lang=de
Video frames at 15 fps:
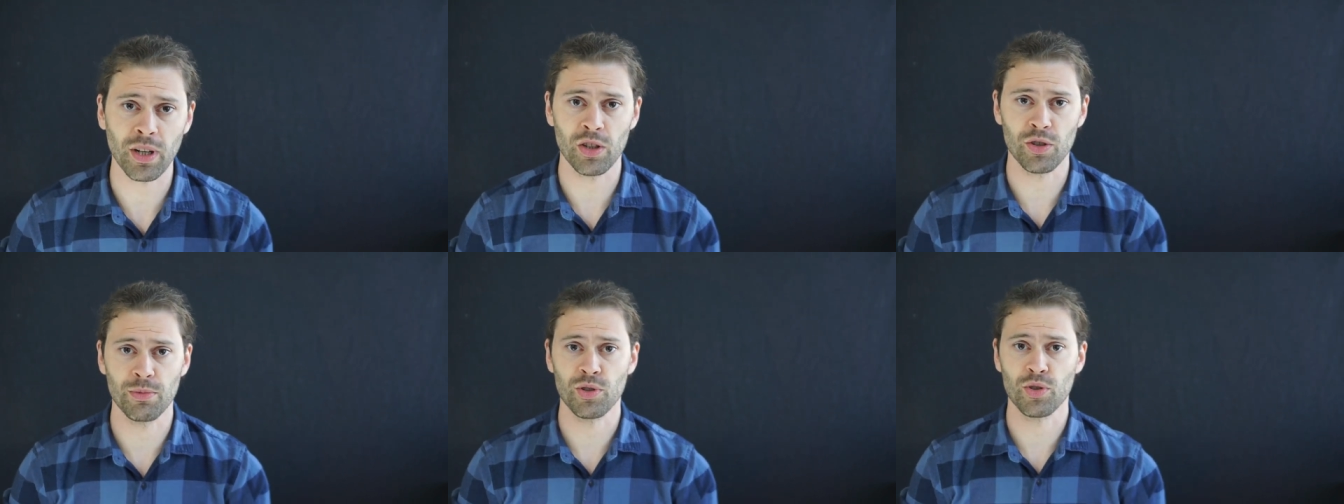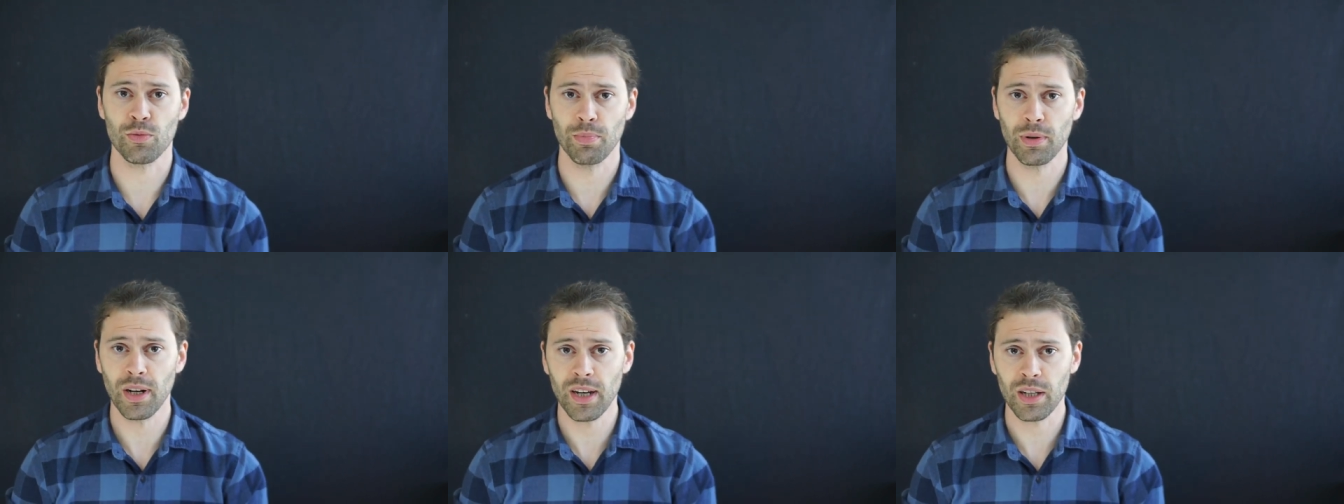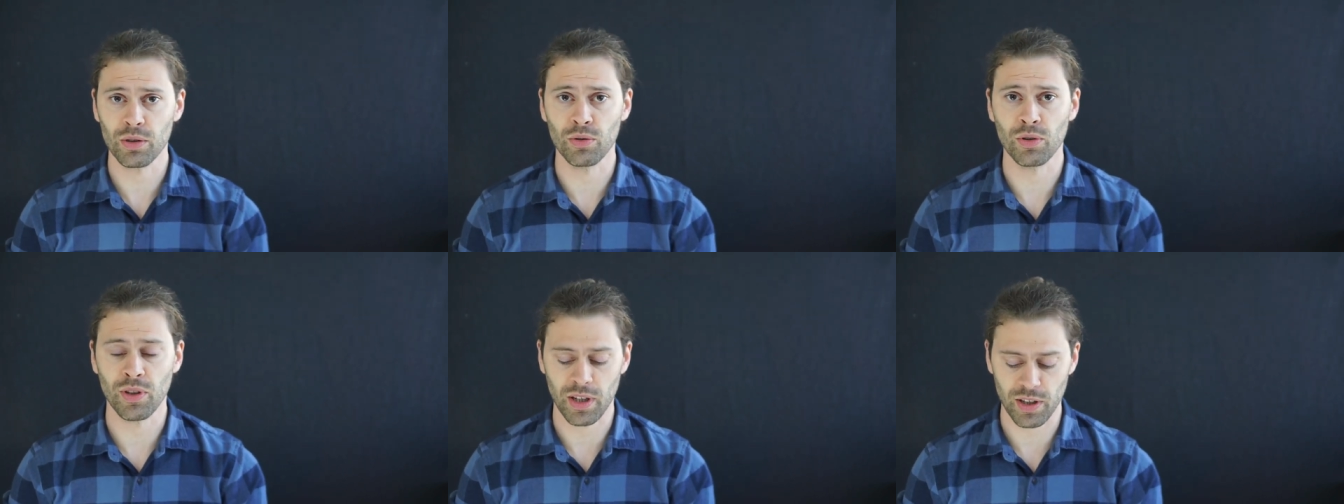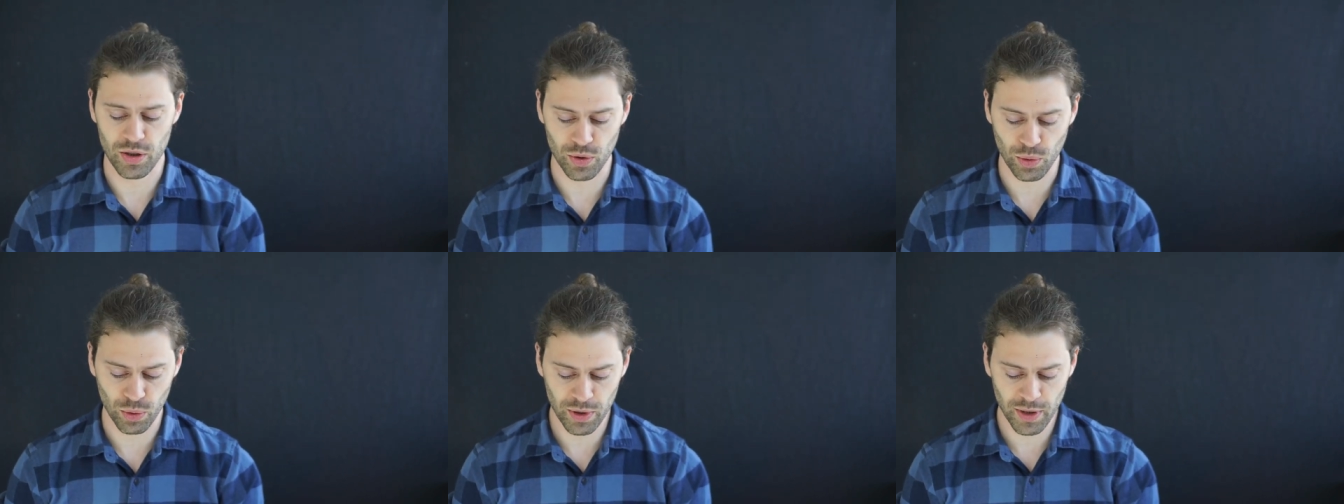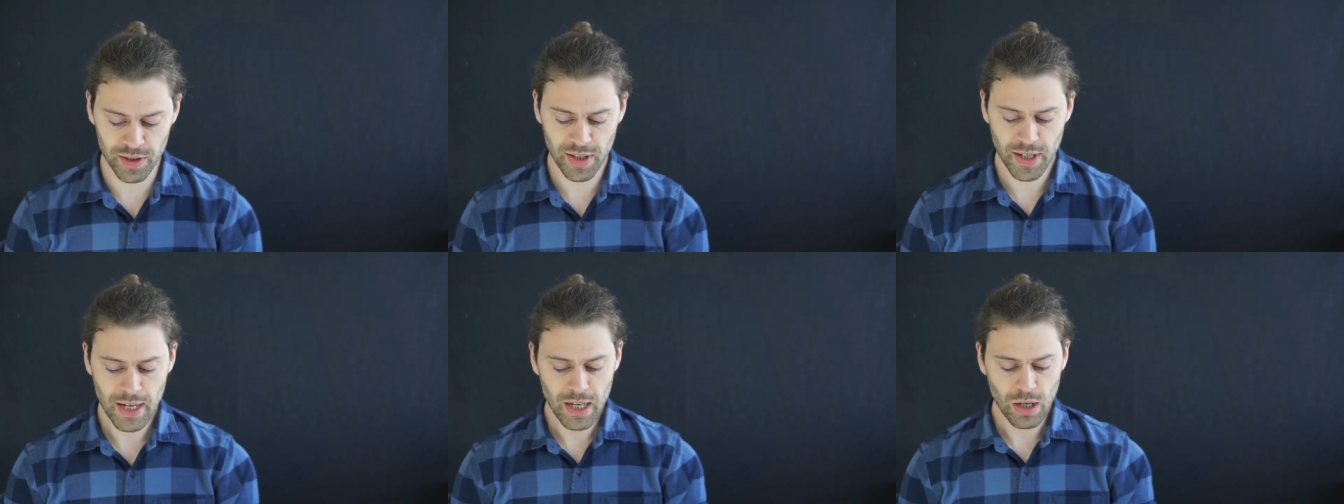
also bis zu Platon und Aristoteles.